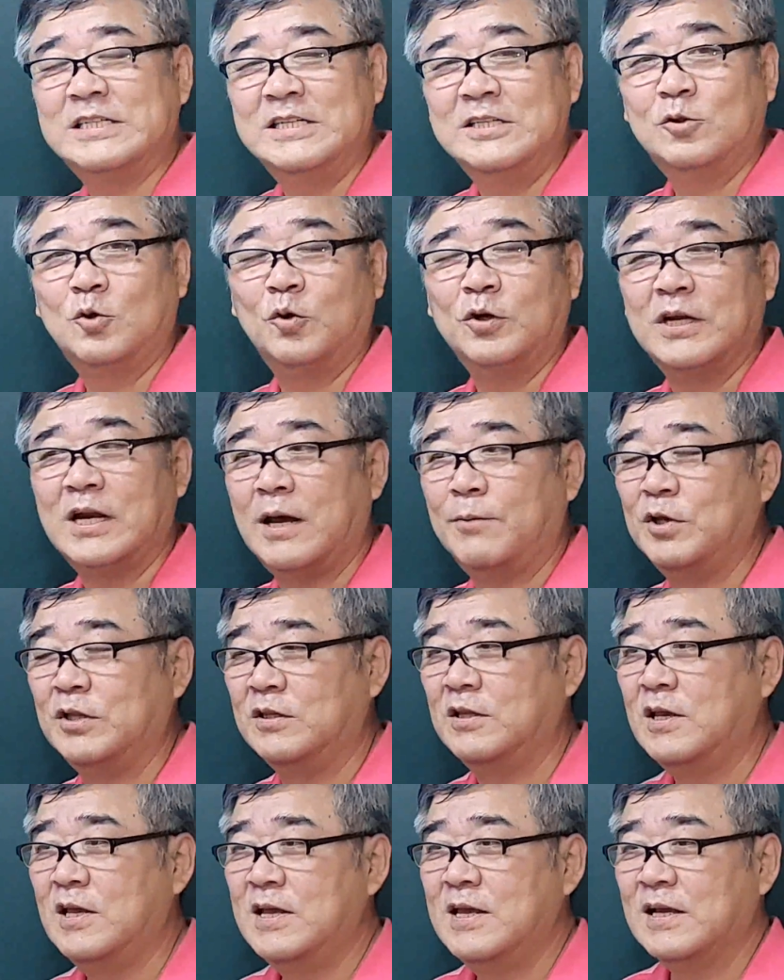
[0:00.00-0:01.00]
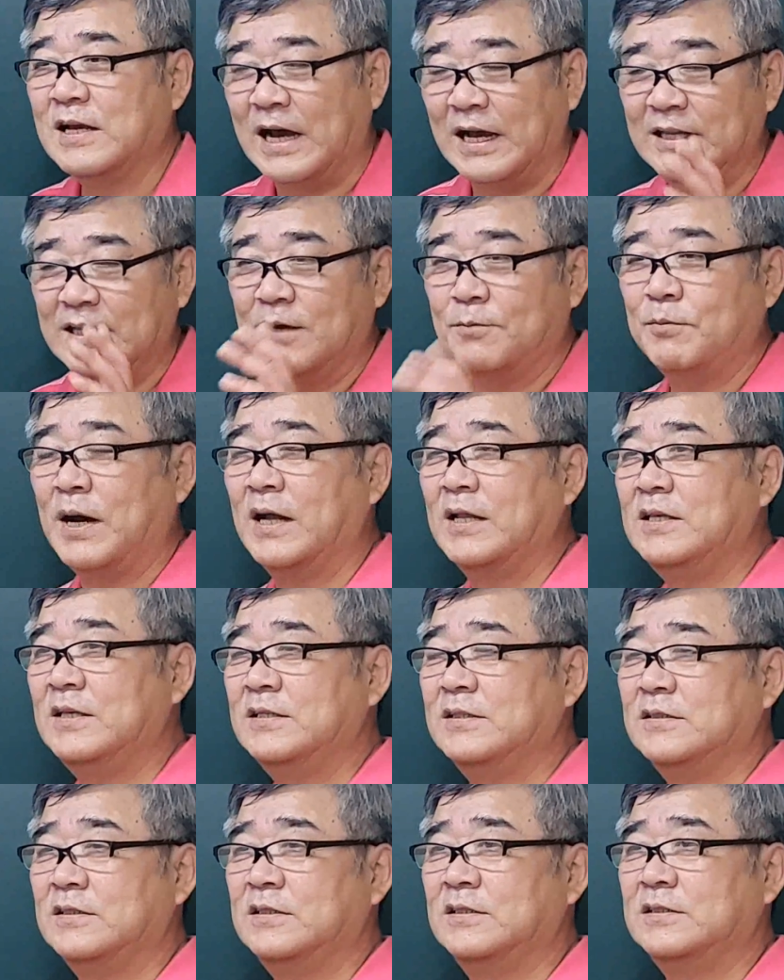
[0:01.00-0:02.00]
진통이라면 가장
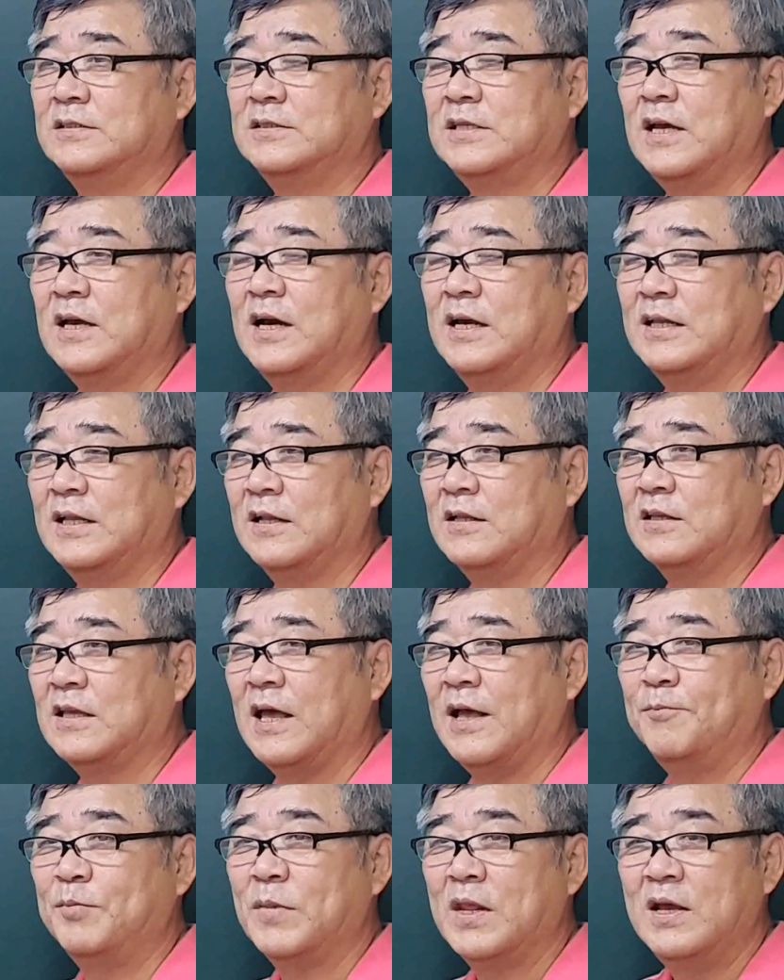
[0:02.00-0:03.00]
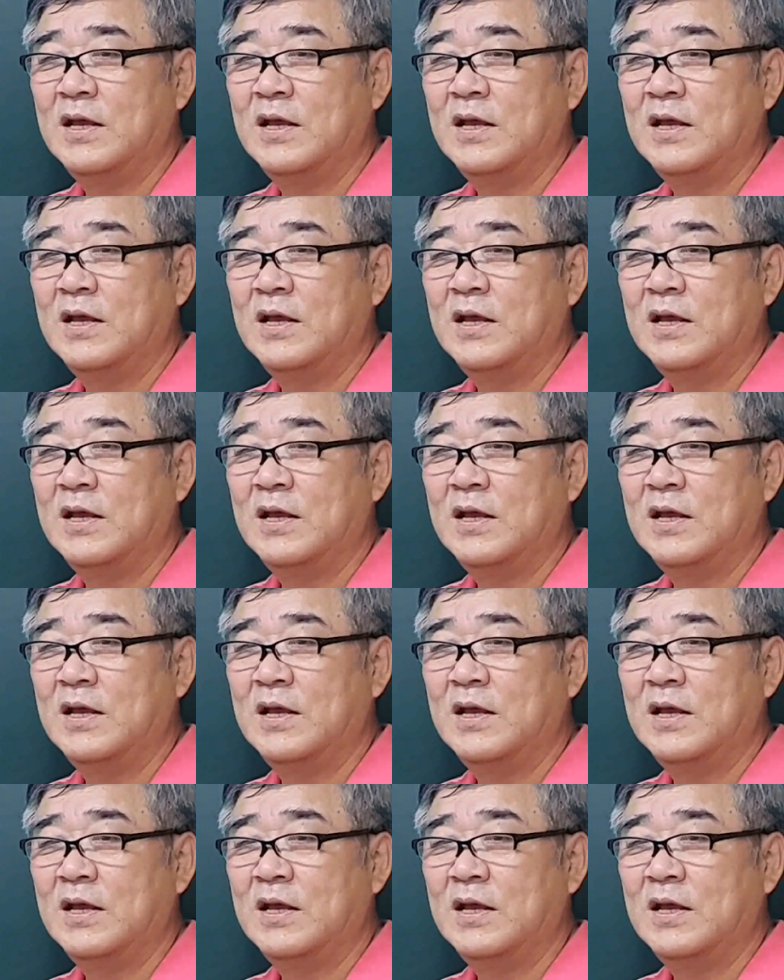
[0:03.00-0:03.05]
많이 생각이 나는 게